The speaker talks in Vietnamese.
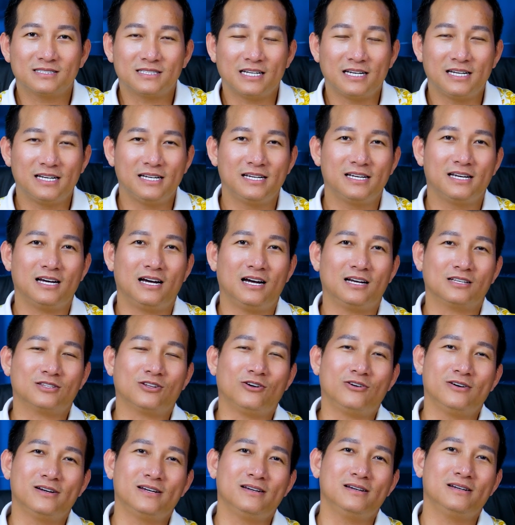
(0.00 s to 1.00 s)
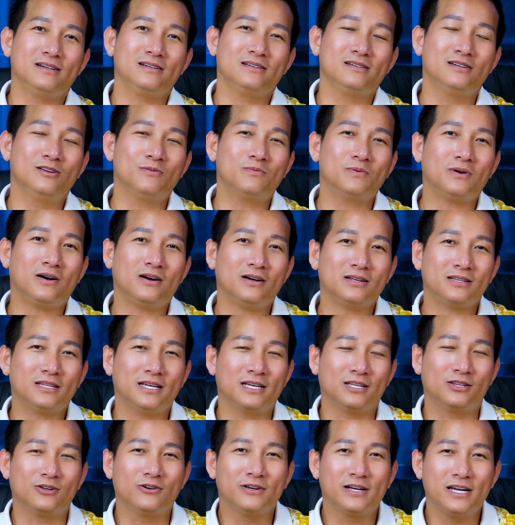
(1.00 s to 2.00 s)
thì ờ, tôi lúc đó
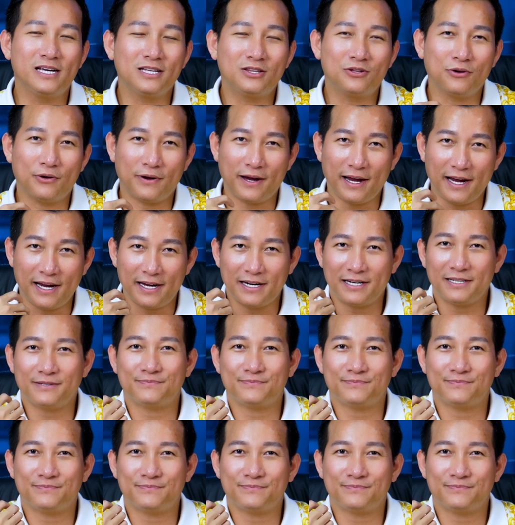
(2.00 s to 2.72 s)
thì tôi khi tôi nghe